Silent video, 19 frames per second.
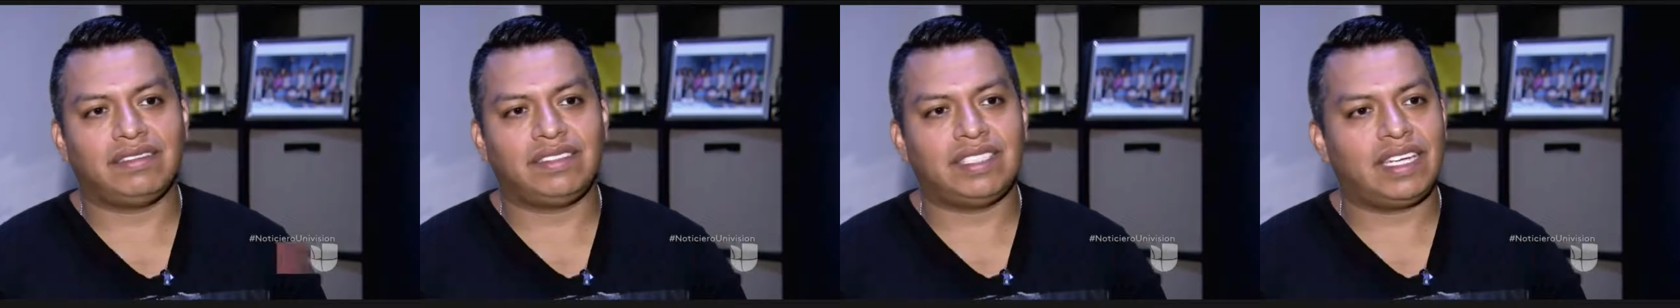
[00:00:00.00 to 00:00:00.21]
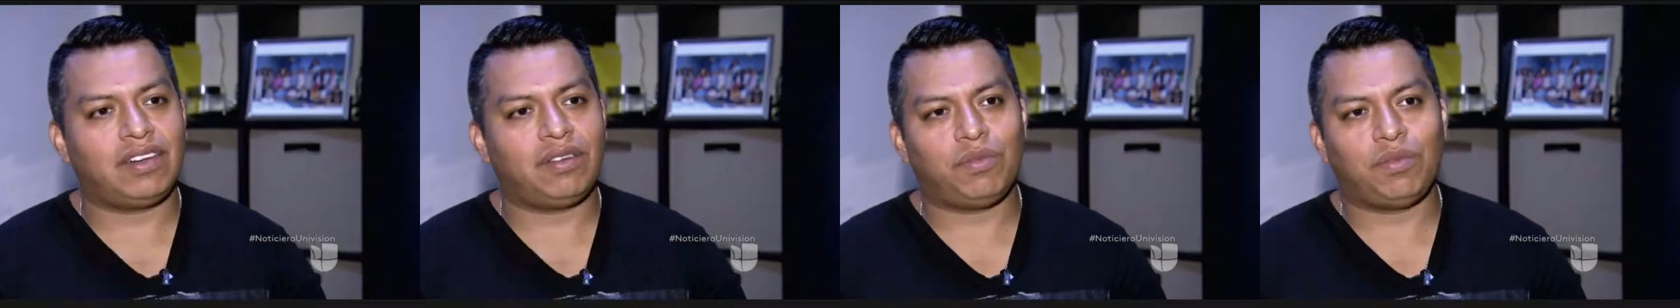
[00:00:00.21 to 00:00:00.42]

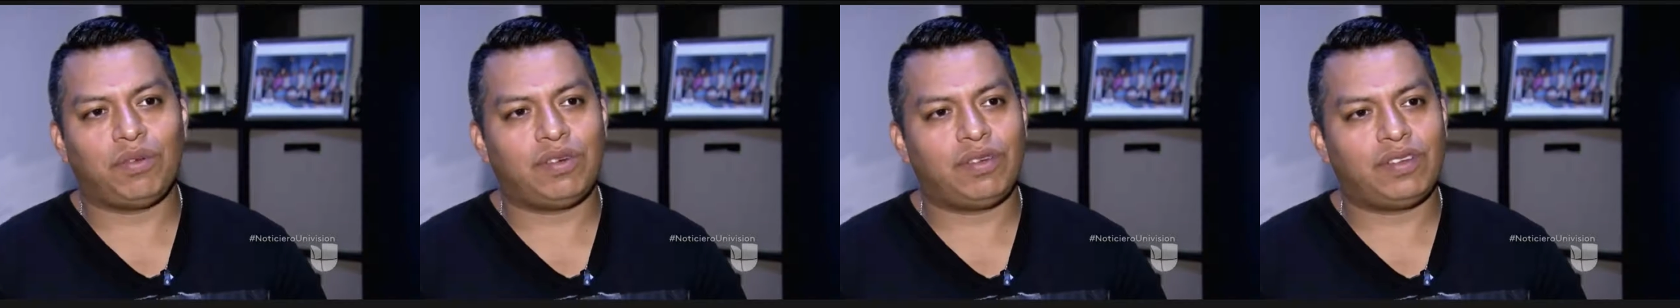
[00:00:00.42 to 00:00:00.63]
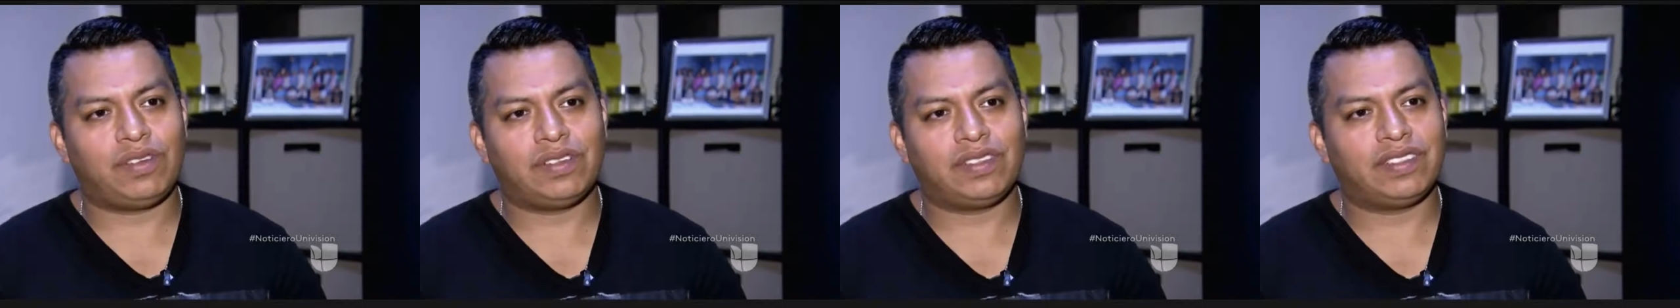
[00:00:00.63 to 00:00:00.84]
ya no
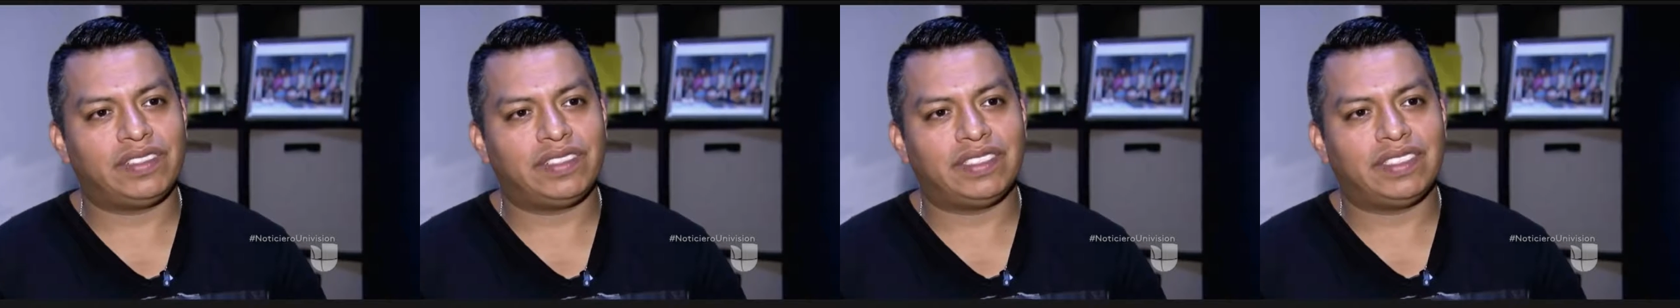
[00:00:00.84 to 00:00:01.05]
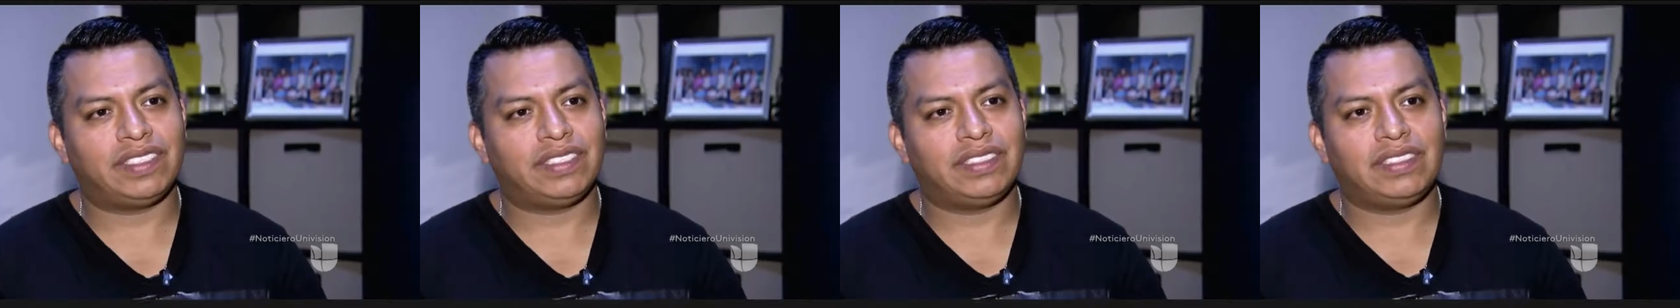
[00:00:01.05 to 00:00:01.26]
puedo
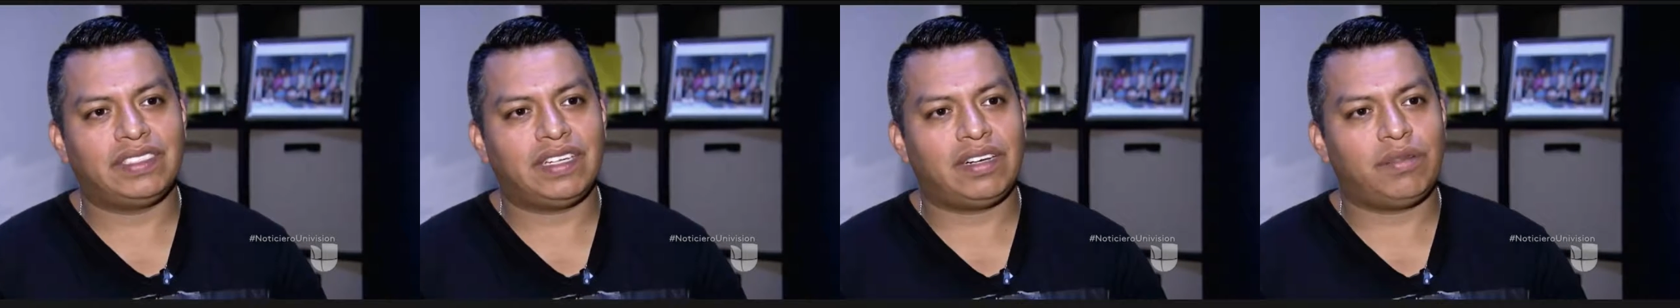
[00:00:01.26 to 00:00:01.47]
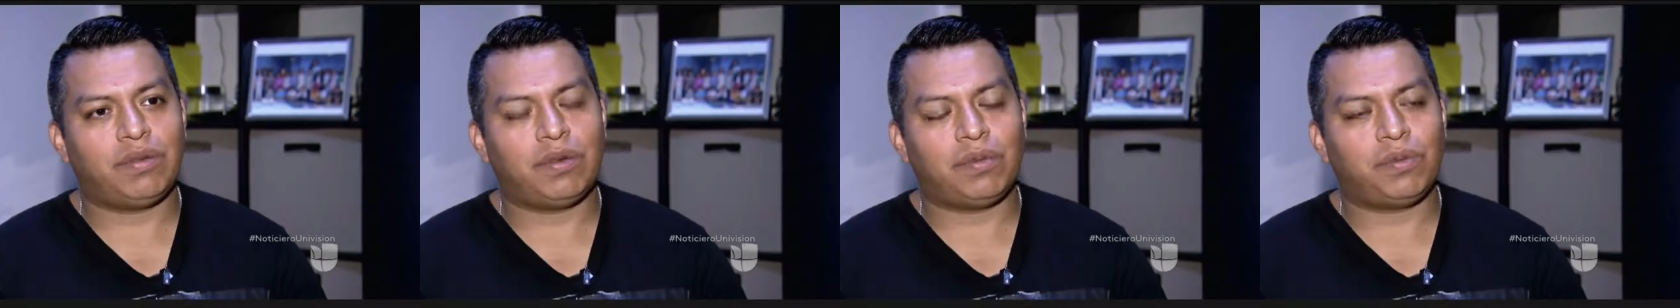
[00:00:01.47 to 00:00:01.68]

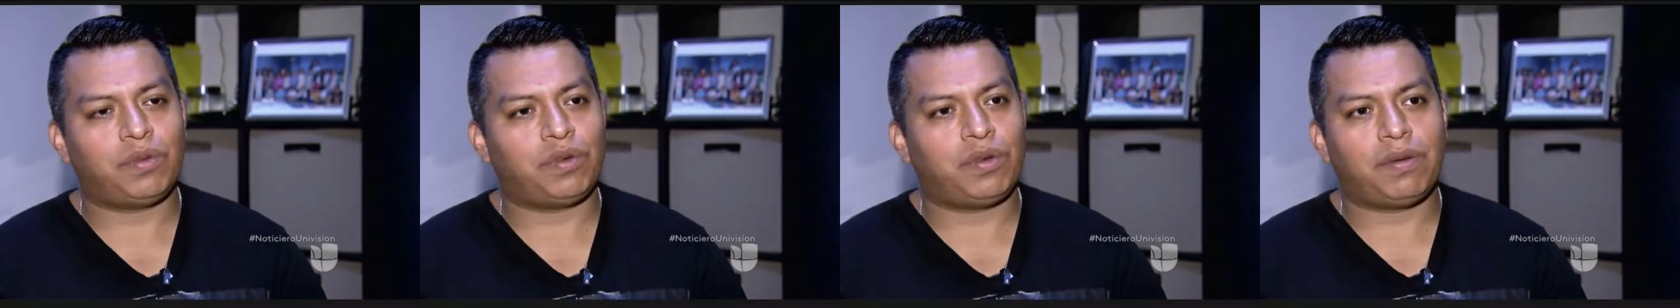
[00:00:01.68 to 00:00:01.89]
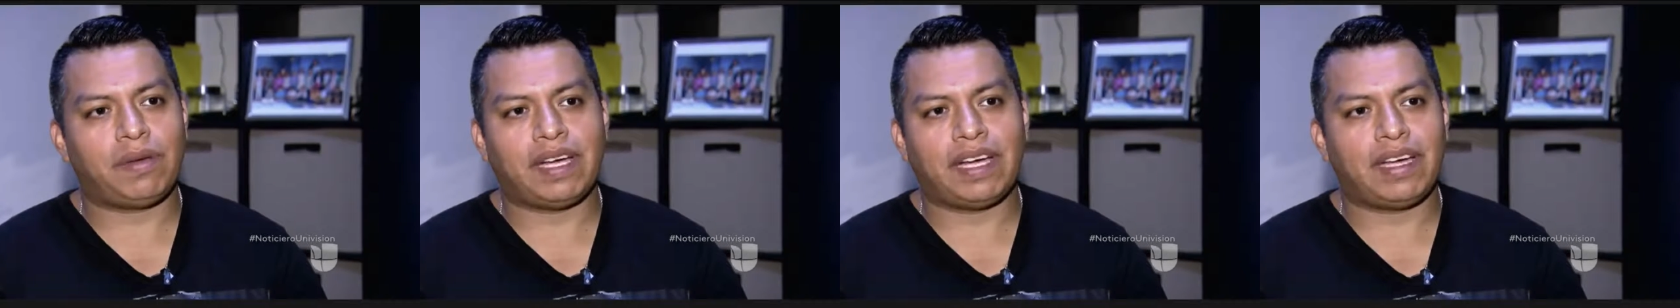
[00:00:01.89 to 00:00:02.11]
no me
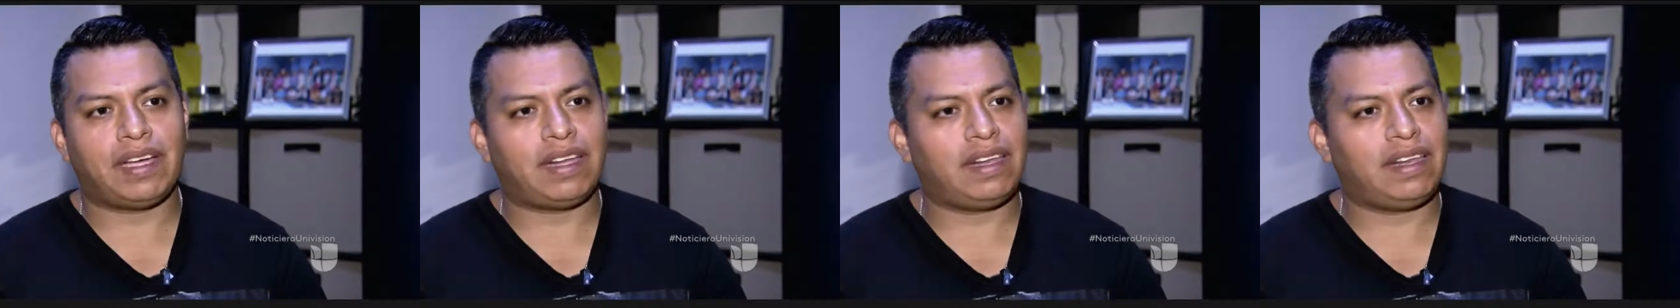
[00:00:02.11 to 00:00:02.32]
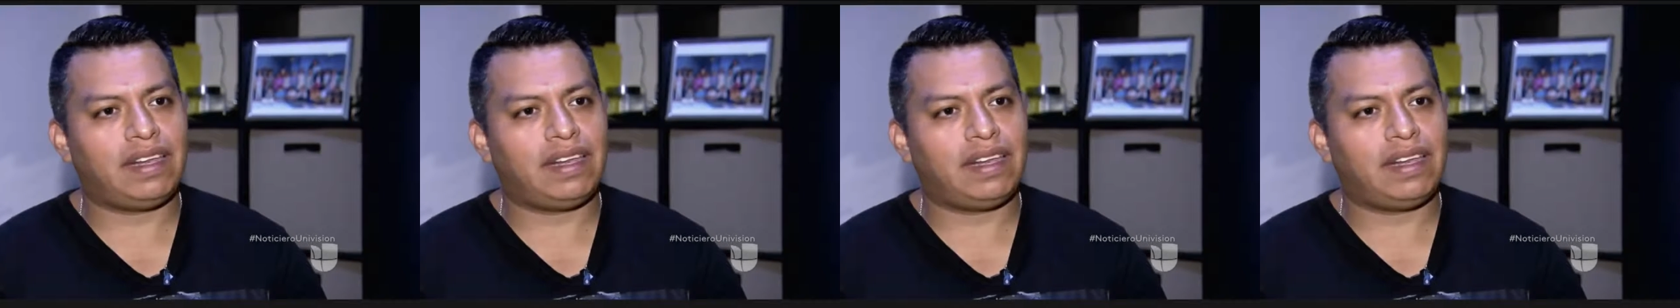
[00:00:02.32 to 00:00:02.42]
puedo bajar ni